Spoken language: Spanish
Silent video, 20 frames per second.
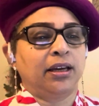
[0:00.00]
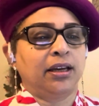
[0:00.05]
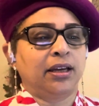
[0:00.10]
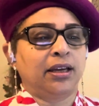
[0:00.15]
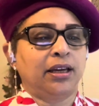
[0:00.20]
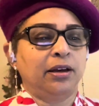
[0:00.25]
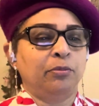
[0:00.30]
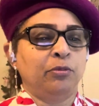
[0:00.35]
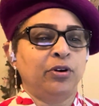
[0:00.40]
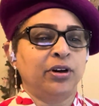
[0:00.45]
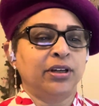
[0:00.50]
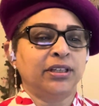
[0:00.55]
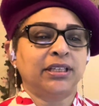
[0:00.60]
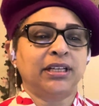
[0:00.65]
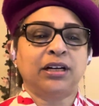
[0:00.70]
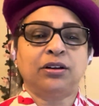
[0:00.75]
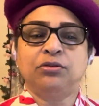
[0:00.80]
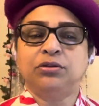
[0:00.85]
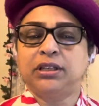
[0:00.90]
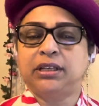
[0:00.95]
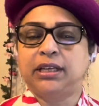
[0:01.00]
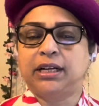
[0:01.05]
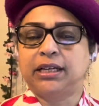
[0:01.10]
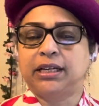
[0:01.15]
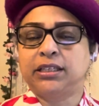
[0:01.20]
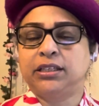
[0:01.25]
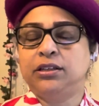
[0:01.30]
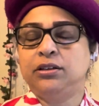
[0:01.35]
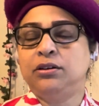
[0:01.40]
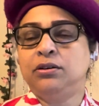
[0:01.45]
que muestra
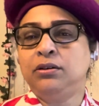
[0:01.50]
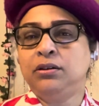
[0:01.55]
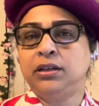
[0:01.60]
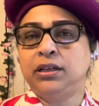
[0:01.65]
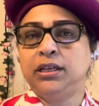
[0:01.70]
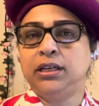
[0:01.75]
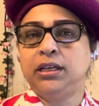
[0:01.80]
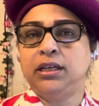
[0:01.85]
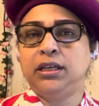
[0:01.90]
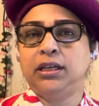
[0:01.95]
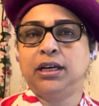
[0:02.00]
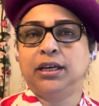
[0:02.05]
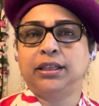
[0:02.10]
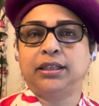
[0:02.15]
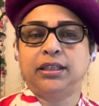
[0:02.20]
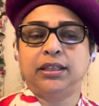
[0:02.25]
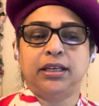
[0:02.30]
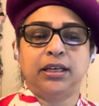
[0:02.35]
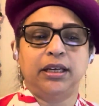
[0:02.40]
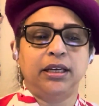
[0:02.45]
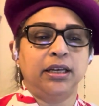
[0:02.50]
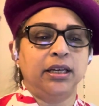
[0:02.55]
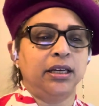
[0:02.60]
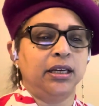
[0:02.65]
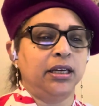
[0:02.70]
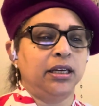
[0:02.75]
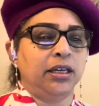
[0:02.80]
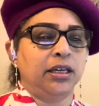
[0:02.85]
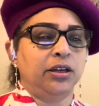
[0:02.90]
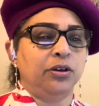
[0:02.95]
consideración y,
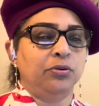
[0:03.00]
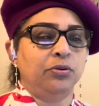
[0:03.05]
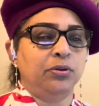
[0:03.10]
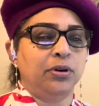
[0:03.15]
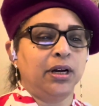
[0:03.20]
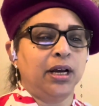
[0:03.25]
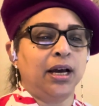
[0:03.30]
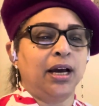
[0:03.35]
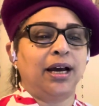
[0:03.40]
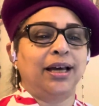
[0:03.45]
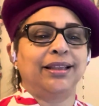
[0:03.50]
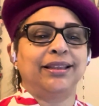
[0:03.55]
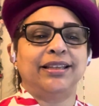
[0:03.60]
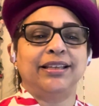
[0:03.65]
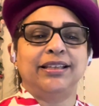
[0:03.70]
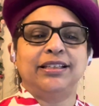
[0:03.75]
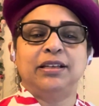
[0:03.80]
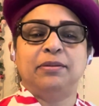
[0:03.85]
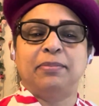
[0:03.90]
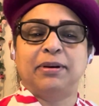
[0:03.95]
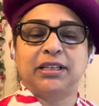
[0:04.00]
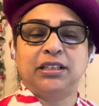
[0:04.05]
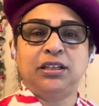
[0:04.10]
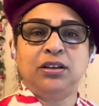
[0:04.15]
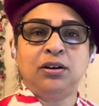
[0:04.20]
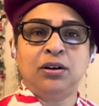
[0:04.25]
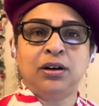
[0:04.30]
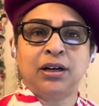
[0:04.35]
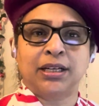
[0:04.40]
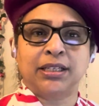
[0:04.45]
y, una
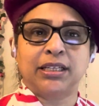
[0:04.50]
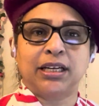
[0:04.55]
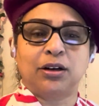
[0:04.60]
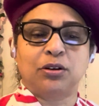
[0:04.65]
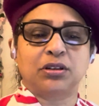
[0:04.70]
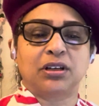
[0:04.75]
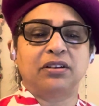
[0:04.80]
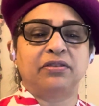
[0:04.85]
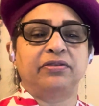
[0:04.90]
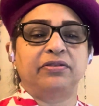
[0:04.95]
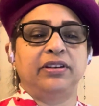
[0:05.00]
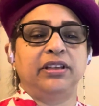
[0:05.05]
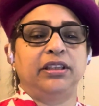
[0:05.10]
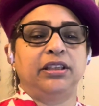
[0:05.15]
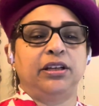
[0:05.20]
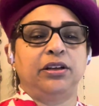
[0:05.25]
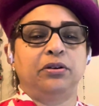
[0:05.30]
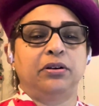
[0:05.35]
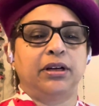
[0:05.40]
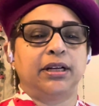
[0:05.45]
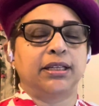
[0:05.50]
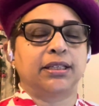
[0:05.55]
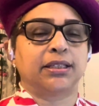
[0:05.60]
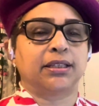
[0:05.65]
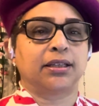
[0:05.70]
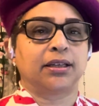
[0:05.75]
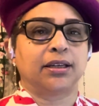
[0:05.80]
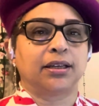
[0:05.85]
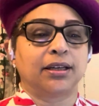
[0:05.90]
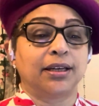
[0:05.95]
anticipación hacia los anfitriones.
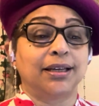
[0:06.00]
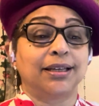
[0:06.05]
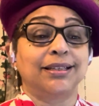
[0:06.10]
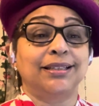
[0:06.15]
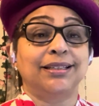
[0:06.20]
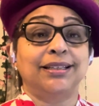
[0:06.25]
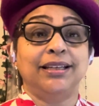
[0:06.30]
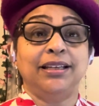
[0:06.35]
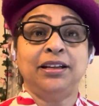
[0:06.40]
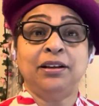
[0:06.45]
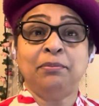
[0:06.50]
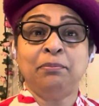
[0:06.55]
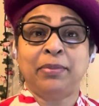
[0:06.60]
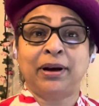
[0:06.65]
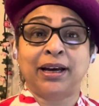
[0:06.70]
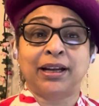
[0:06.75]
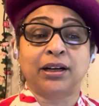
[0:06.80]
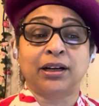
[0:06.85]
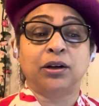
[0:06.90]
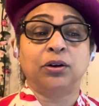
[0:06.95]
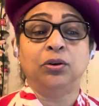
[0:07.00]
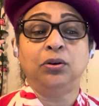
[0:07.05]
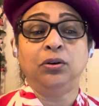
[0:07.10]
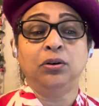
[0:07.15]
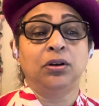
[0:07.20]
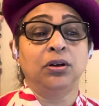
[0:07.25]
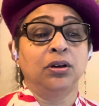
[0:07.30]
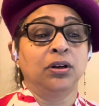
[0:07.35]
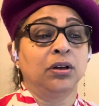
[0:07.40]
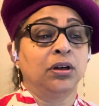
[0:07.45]
Sin embargo,
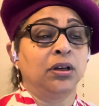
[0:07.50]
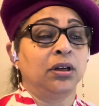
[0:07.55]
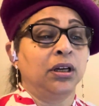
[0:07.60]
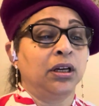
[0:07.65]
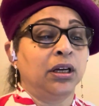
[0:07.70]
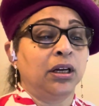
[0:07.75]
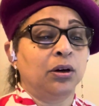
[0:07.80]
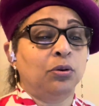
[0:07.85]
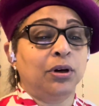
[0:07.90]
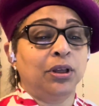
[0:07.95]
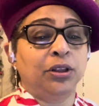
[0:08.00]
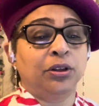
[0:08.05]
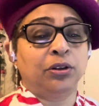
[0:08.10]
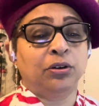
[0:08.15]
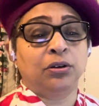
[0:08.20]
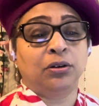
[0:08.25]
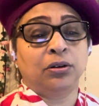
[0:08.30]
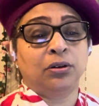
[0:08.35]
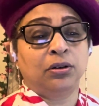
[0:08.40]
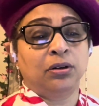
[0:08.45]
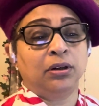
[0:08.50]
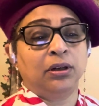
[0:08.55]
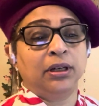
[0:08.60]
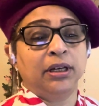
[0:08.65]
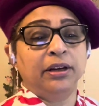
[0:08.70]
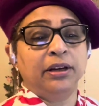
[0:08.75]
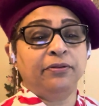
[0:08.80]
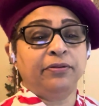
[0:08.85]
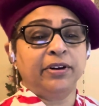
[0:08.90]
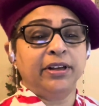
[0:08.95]
cuando
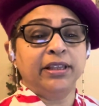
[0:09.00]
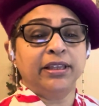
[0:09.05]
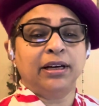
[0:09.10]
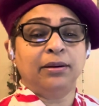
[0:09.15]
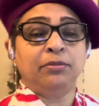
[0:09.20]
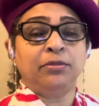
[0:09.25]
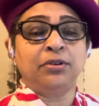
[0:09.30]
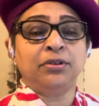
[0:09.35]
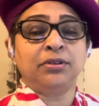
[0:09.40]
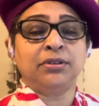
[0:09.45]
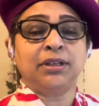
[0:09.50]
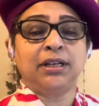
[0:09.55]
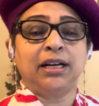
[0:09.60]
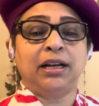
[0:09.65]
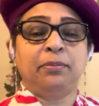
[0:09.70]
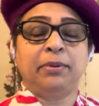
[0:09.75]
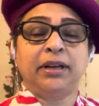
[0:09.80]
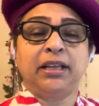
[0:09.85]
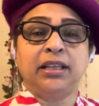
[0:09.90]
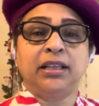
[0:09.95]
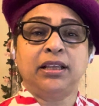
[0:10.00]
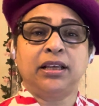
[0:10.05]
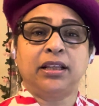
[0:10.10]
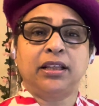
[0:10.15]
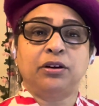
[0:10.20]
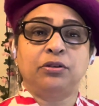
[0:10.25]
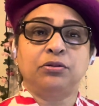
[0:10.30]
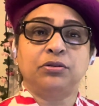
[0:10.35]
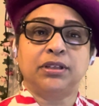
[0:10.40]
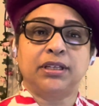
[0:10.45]
enfrentamos la pérdida
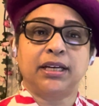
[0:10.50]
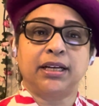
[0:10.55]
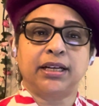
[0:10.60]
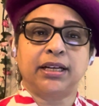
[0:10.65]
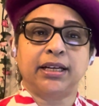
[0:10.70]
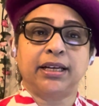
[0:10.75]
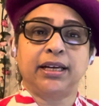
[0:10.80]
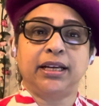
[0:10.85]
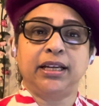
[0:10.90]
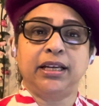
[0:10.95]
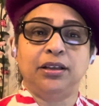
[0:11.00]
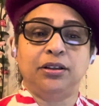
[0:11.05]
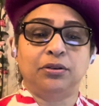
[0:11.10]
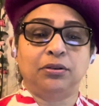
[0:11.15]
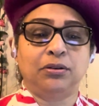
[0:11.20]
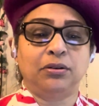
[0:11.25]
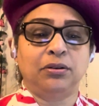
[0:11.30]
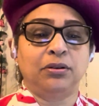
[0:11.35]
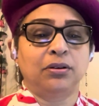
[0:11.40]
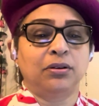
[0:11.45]
de un ser querido,